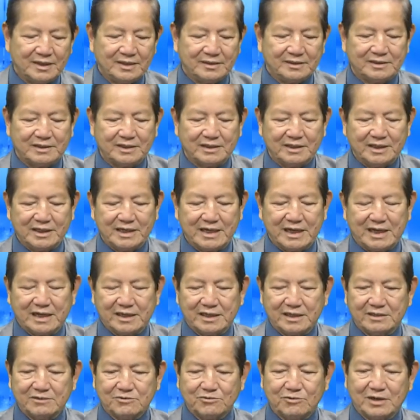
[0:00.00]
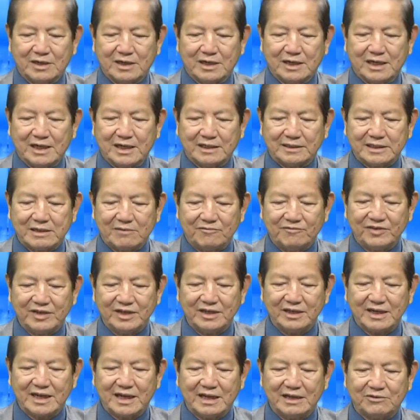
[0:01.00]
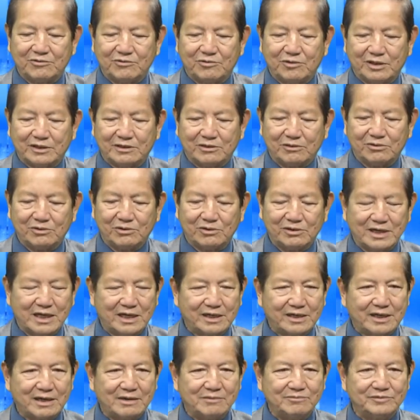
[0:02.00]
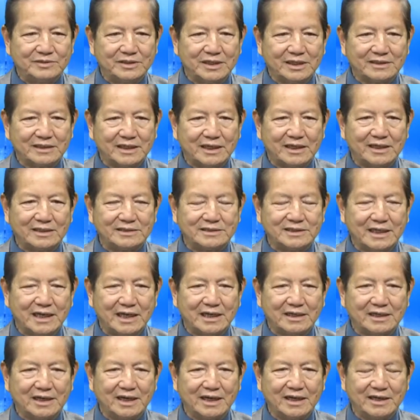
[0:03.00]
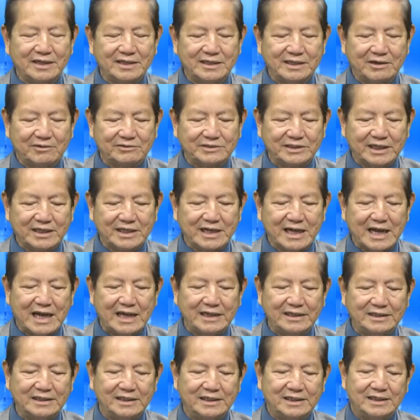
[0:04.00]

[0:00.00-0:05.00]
thì cái cuộc thăm viếng này của Tổng thống Donald Trump chắc chắn là sẽ gây ra nhiều tranh cãi,